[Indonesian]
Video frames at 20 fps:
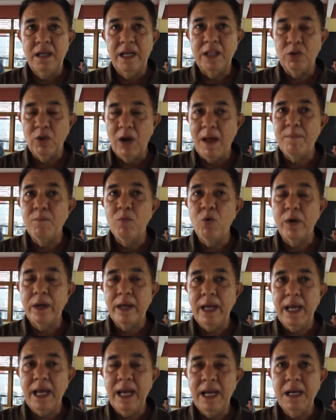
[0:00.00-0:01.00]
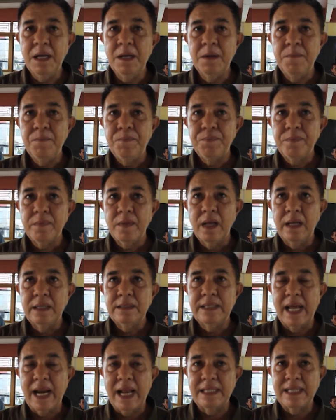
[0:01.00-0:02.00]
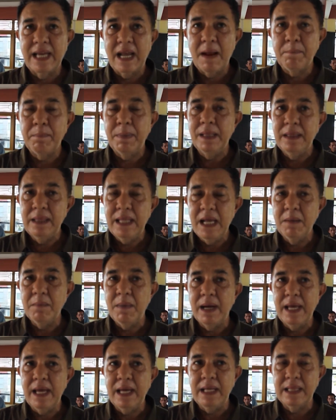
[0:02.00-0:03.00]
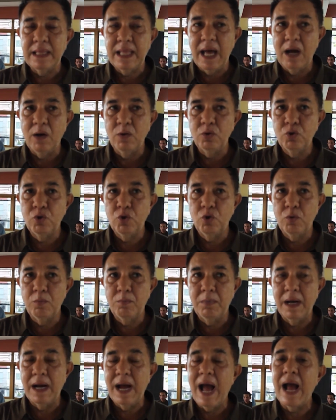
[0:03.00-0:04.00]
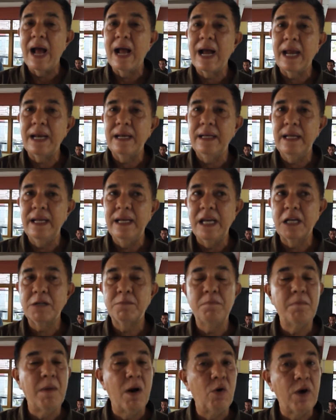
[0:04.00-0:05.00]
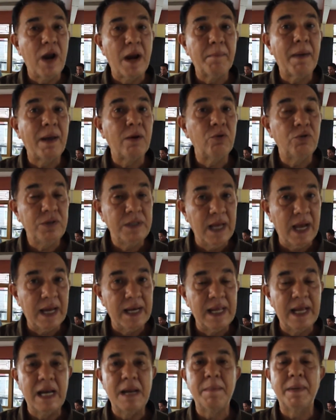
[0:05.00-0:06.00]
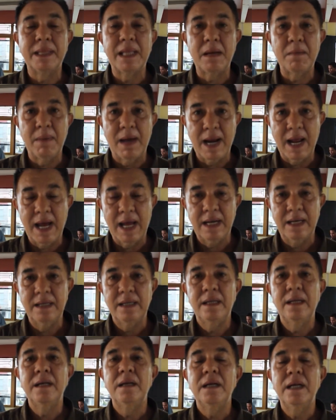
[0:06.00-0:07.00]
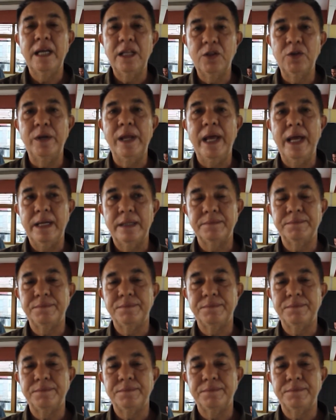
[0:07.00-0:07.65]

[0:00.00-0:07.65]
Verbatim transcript: Itulah mungkin cara-cara penting bagi kita untuk mengangkat indeks pembangunan manusia di Kalimantan Barat. Itu deh.